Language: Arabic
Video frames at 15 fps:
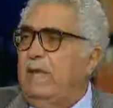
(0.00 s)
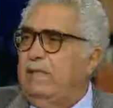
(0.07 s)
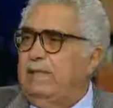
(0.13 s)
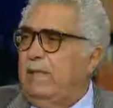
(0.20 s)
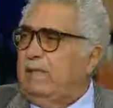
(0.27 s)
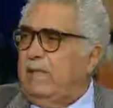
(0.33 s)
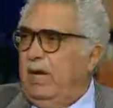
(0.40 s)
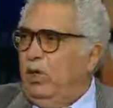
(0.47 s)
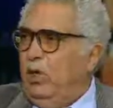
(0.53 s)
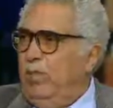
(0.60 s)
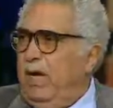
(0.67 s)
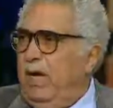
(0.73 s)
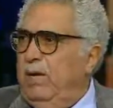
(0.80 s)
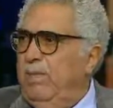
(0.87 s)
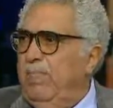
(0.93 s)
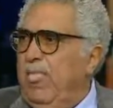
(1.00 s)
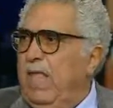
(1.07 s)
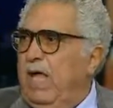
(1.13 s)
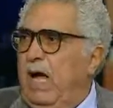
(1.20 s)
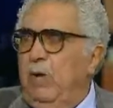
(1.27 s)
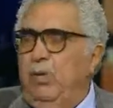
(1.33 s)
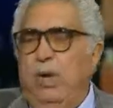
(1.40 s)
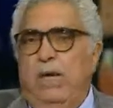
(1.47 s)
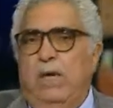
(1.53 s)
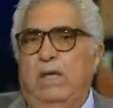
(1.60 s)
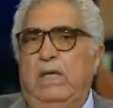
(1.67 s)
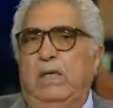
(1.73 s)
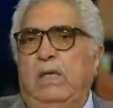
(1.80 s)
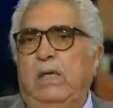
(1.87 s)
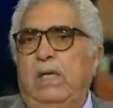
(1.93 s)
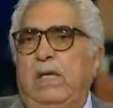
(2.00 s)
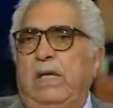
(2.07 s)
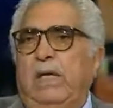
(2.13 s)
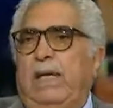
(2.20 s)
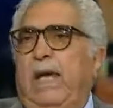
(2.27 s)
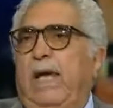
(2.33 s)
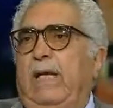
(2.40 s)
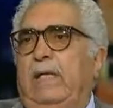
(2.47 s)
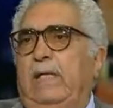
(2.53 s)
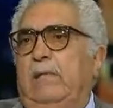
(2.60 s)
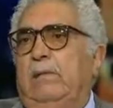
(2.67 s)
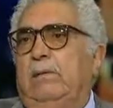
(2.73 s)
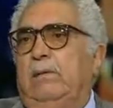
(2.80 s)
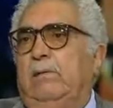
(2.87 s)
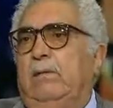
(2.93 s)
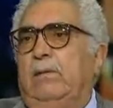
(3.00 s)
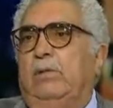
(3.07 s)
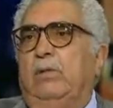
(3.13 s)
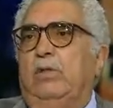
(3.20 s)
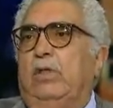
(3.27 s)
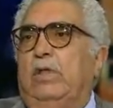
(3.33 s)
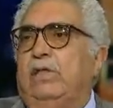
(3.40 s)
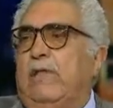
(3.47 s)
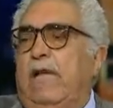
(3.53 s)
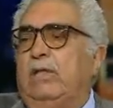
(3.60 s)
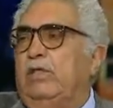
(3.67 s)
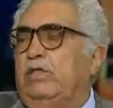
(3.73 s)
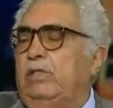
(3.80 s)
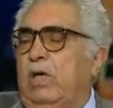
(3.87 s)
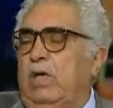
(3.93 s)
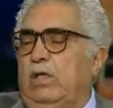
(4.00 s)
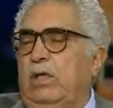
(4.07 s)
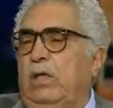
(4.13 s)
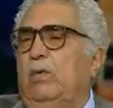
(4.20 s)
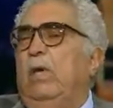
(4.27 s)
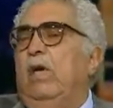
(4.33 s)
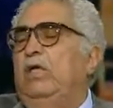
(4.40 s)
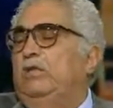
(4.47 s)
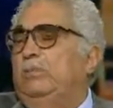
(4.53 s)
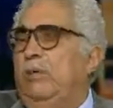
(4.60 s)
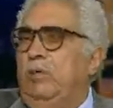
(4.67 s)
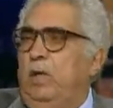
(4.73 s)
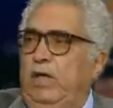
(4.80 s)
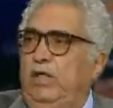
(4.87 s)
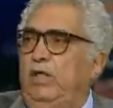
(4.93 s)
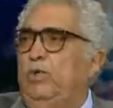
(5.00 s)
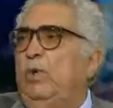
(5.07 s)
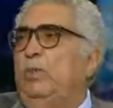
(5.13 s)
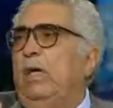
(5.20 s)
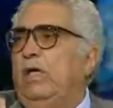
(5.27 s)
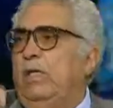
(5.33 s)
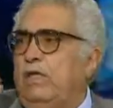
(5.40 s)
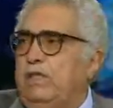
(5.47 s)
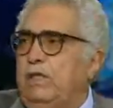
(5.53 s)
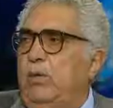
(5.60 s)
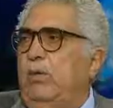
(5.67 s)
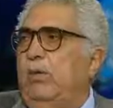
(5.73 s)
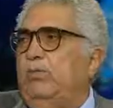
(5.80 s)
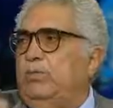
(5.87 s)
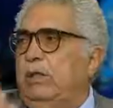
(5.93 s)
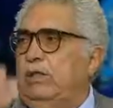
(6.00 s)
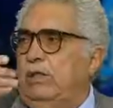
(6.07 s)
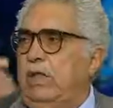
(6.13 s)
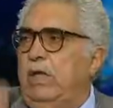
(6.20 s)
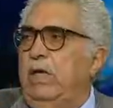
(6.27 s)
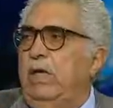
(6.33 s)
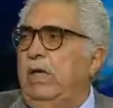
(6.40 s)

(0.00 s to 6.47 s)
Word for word: ده تجربه آه. اولا أيوة. كان الاتحاد الاشتراكي هو الحزب الوحيد هو الكذا هو المسؤول كان